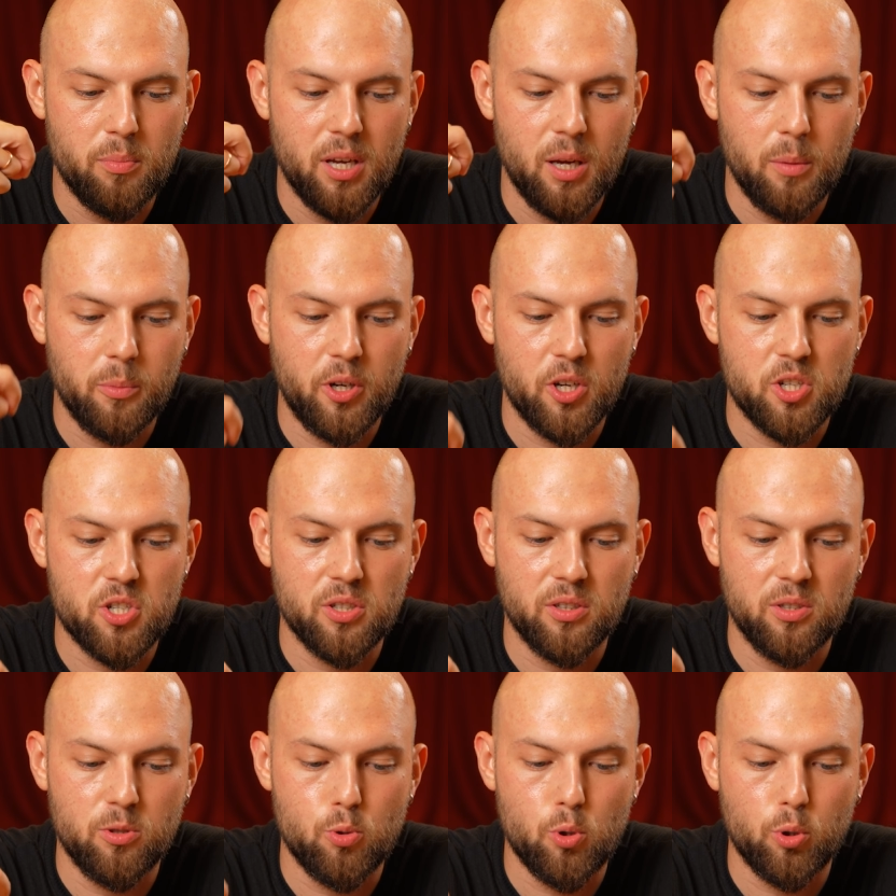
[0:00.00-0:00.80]
Hem
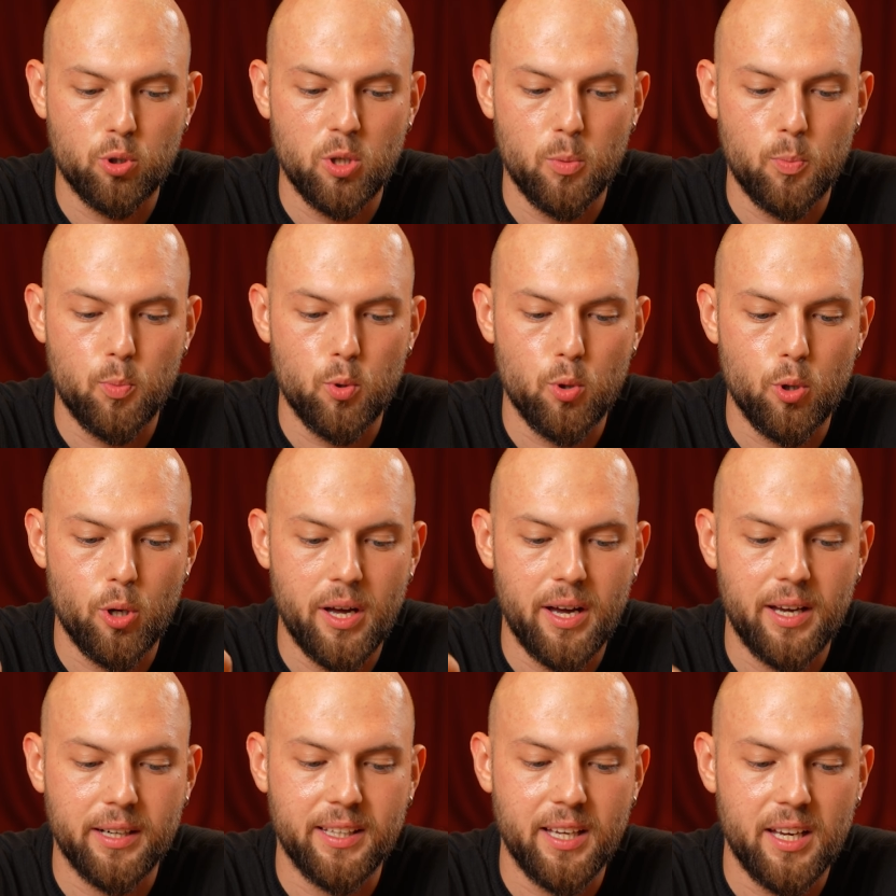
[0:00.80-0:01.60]
kaşıntı çok yapıyor.
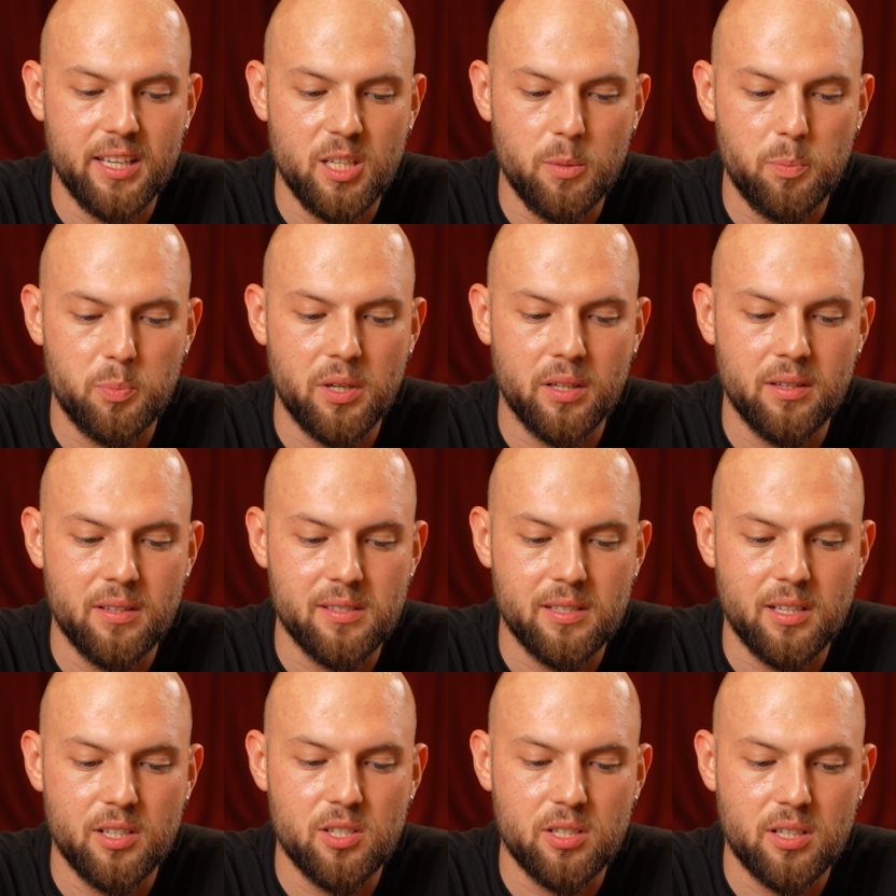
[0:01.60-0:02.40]
Erken yıprandı
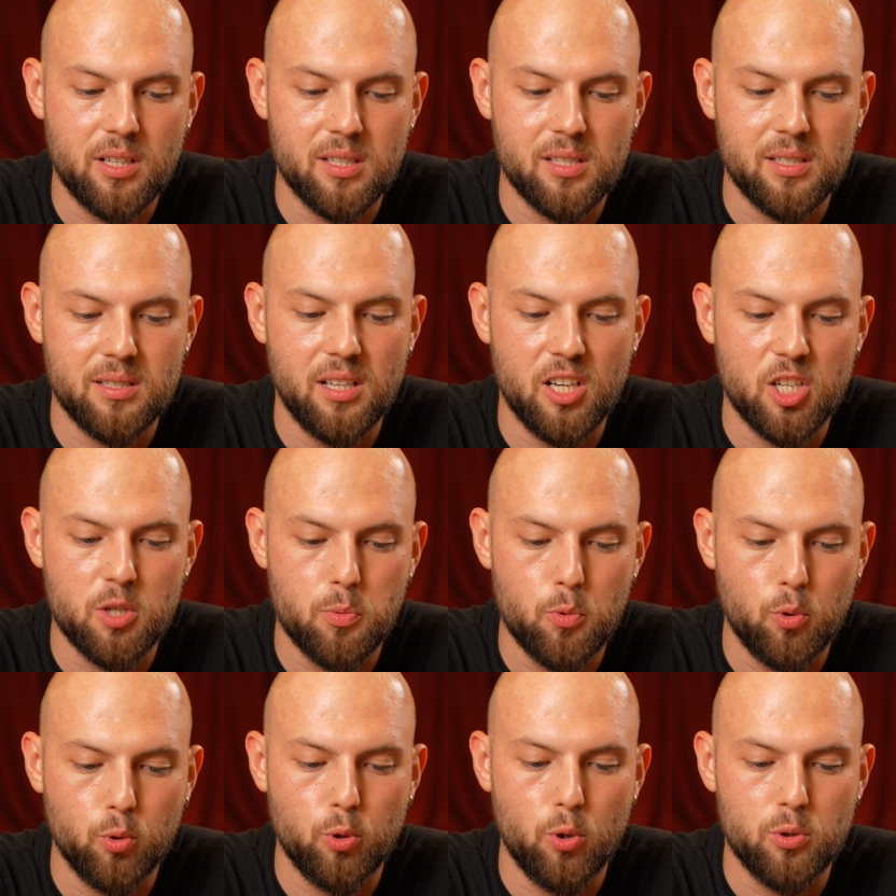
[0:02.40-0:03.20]
saç.
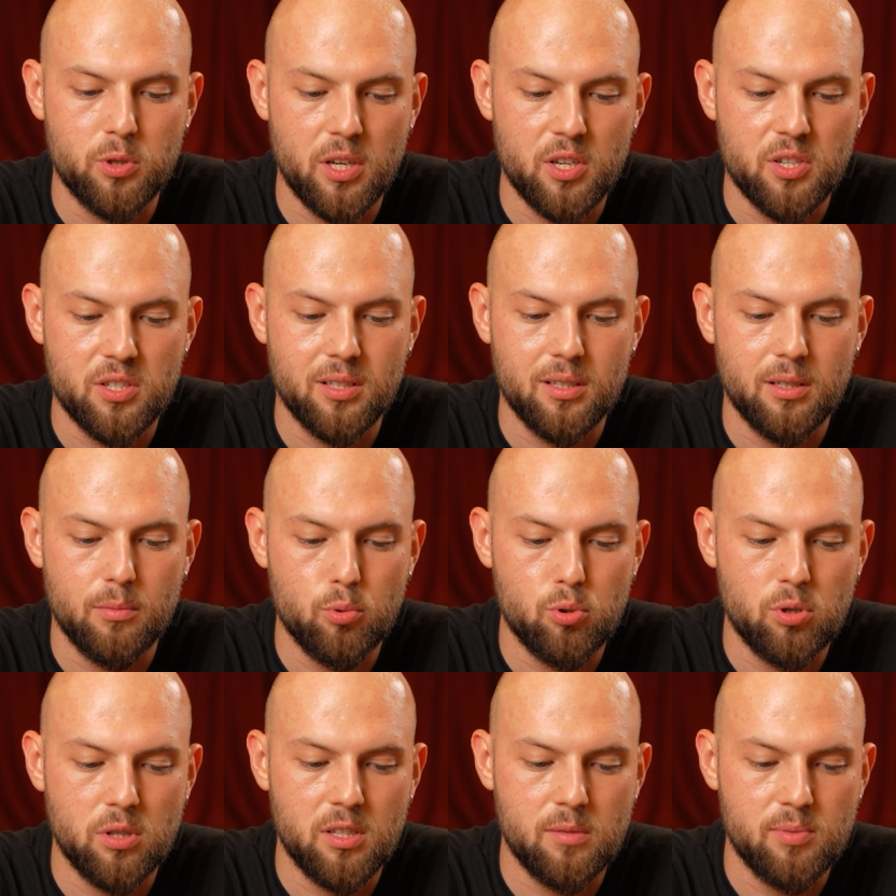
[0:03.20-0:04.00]
Kızıllaşma oluyor saçta.
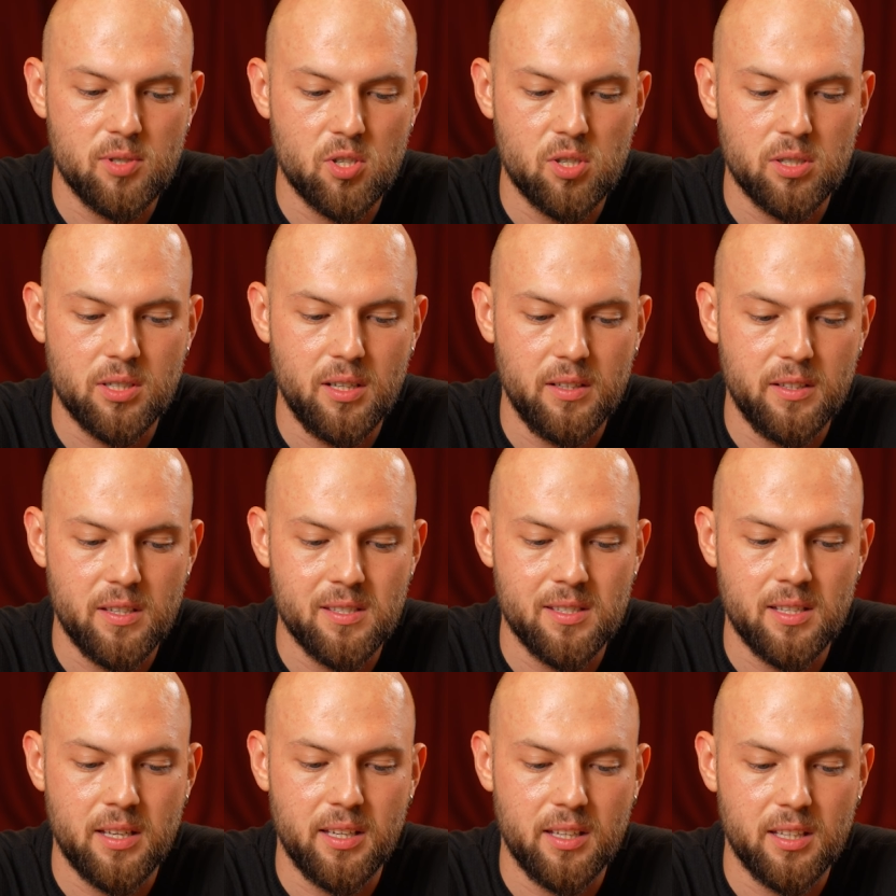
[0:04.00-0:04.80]
Bu sanırım saçın
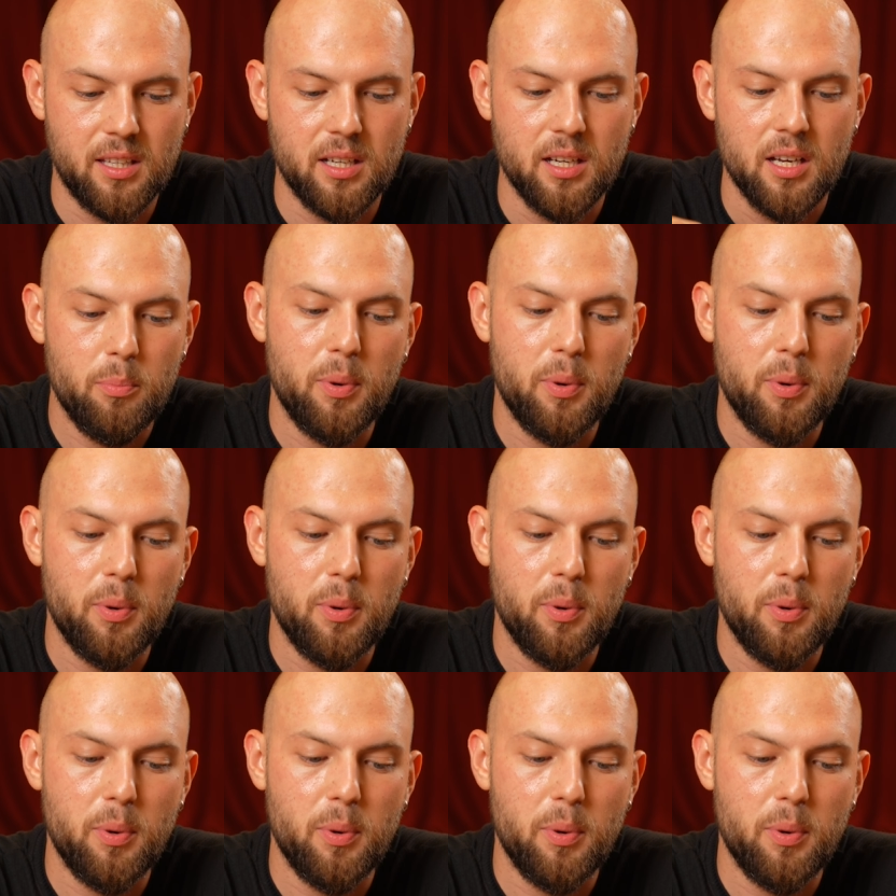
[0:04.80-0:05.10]
kalitesinden ya da